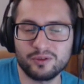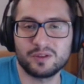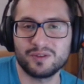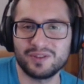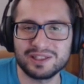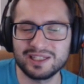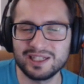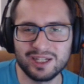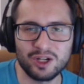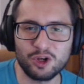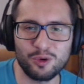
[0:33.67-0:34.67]
Entonces,
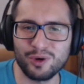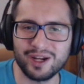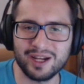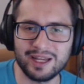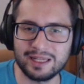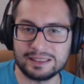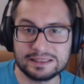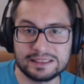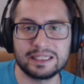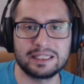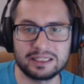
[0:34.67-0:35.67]
como que
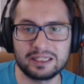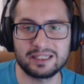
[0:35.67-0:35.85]
sí,